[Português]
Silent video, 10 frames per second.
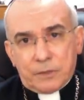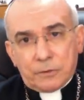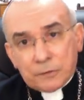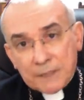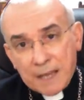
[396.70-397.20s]

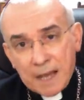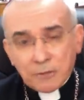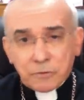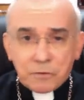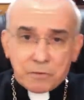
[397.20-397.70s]
no
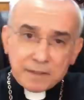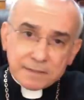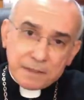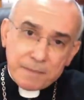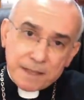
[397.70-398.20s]
diálogo com a
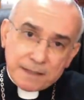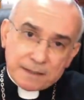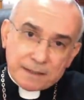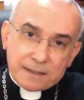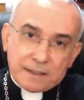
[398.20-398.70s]

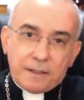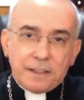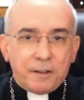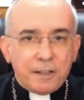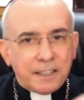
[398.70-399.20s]
samaritana.
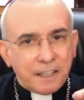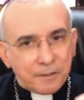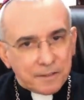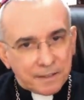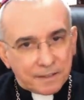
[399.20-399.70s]
Olha, olha que
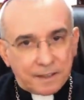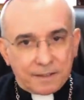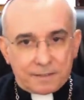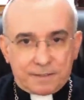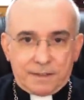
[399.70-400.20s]
coisa
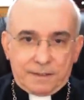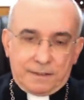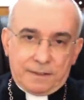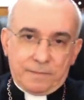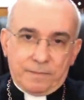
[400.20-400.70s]

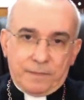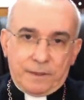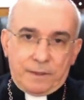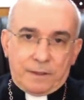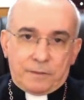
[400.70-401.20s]
interessante.
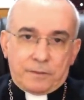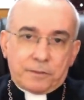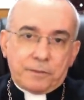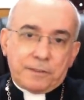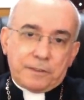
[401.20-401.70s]

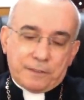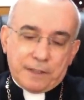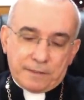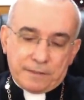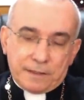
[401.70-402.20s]
Jesus
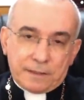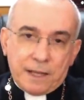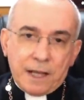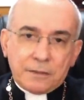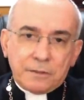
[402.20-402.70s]
está
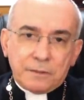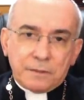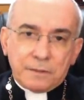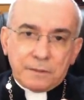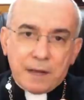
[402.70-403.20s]
sentado
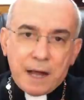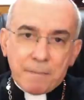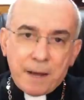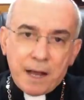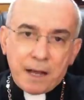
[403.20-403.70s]
à
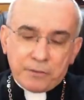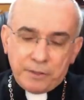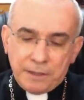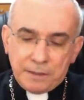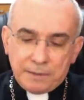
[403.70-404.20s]

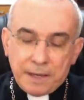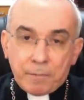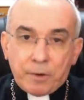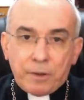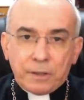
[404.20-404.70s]
margem, na
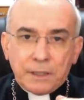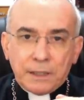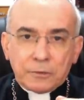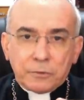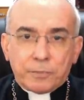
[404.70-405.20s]

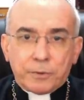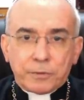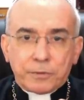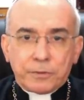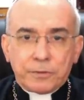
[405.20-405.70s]
borda do
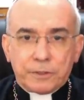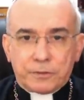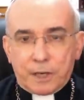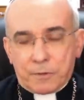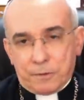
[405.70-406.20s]
poço de
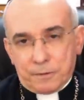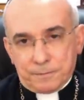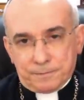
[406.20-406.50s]
Jacó.